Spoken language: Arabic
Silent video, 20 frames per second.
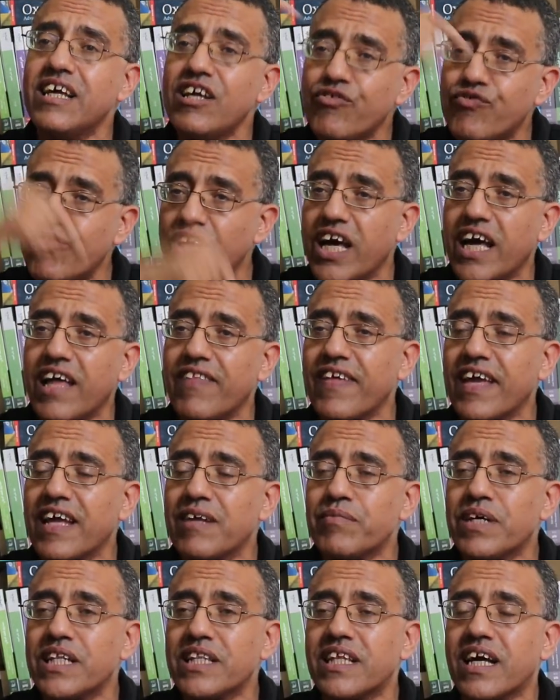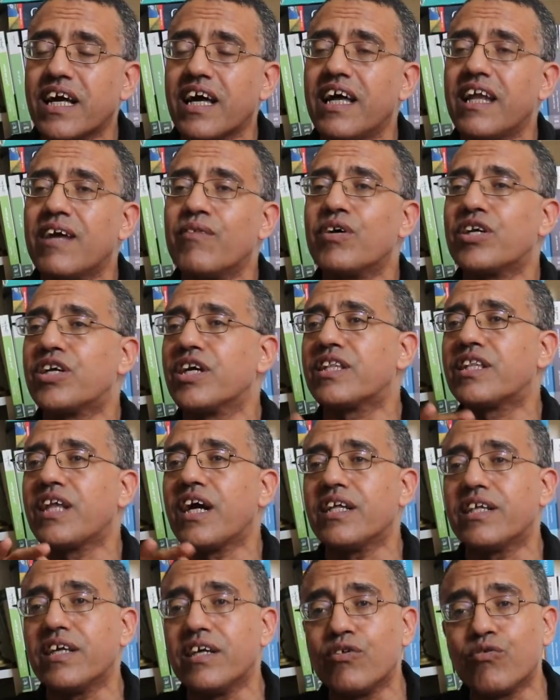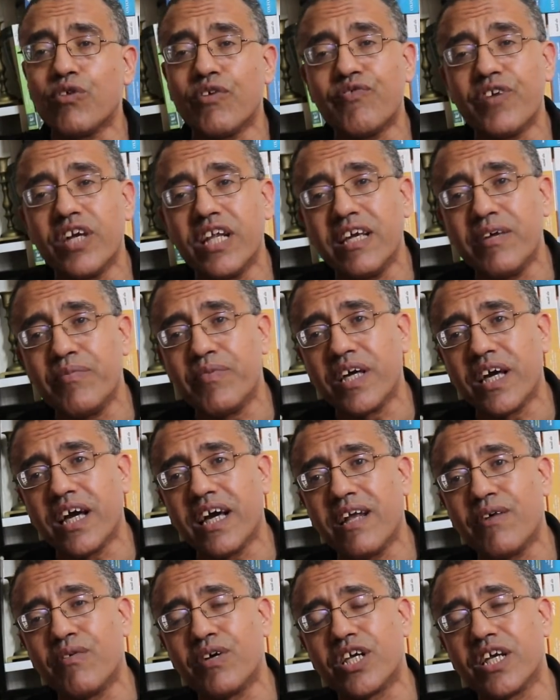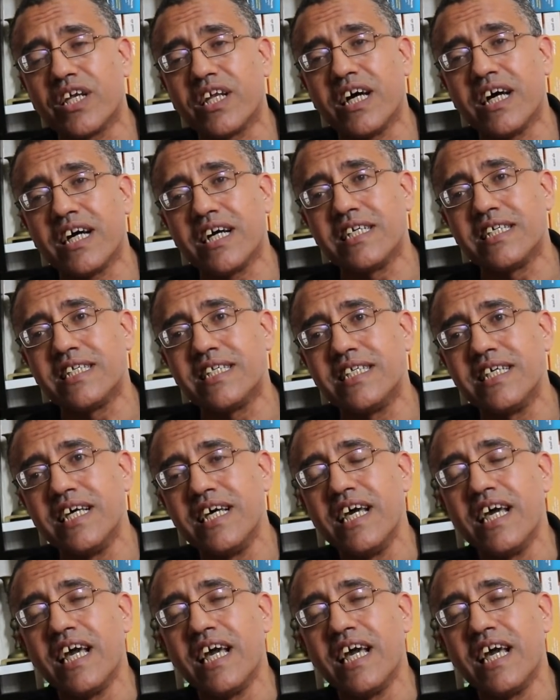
في هذه المنطقة على وجه التحديد وفي ليبيا على وجه أخص